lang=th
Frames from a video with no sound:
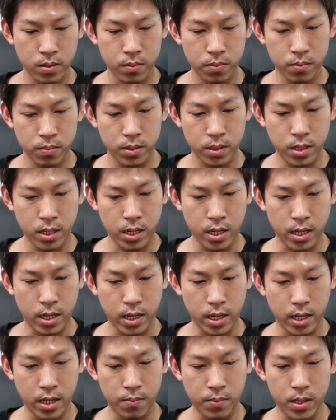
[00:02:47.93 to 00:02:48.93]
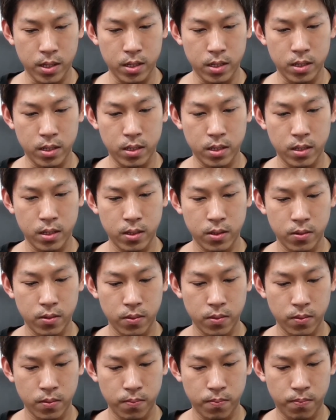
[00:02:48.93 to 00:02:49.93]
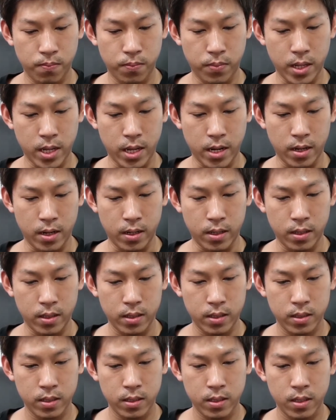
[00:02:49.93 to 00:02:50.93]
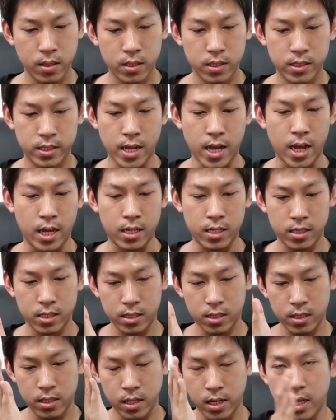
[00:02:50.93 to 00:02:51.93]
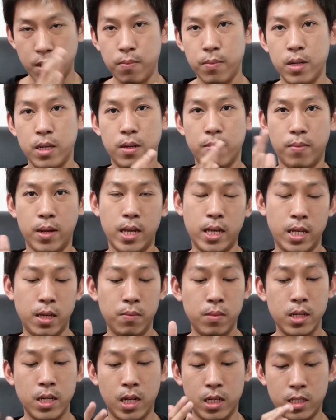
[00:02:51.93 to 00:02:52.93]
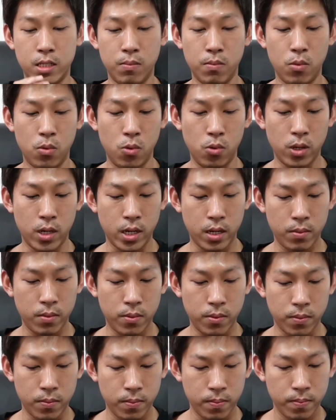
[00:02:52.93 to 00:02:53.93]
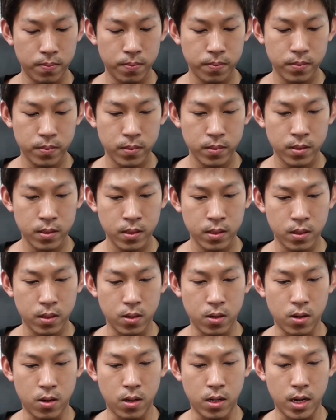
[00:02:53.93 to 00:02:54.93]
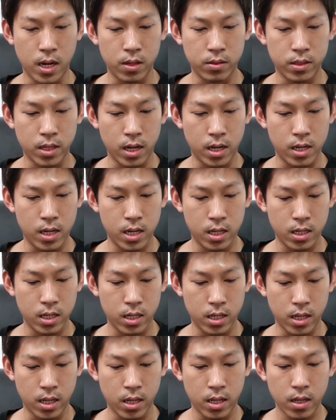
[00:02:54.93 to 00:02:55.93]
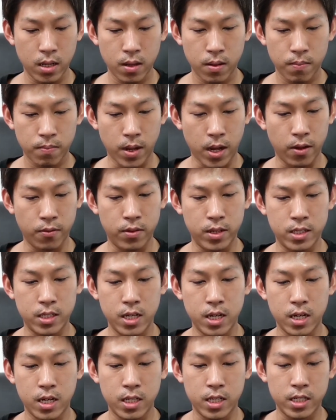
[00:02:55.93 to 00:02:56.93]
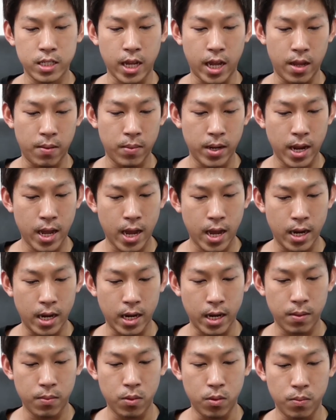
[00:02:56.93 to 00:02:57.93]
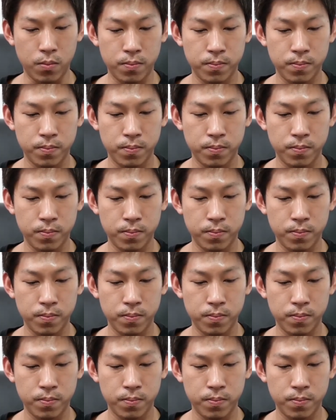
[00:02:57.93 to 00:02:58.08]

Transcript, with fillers: เพื่อให้มันเอาแล้วเปลี่ยนจากคลิปหนึ่งไปคลิปหนึ่งอย่างสมูทนะครับ ก็แล้วแต่เรื่องเลยบางฟีเจอร์ก็จะใช้ไม่ได้นะครับผม